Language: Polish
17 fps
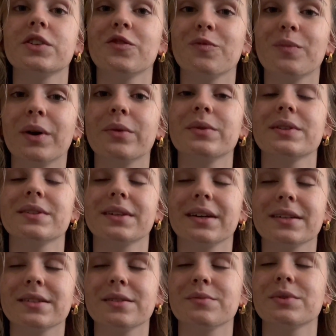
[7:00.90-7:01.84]
w pełni
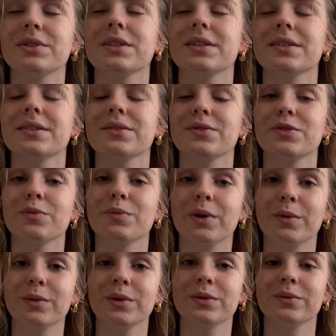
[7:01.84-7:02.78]
zgadzam się z
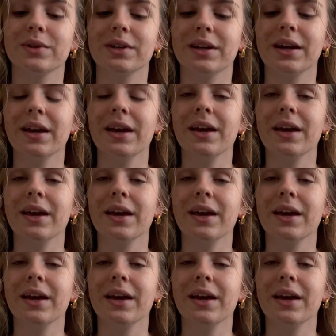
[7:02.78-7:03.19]
osobami, które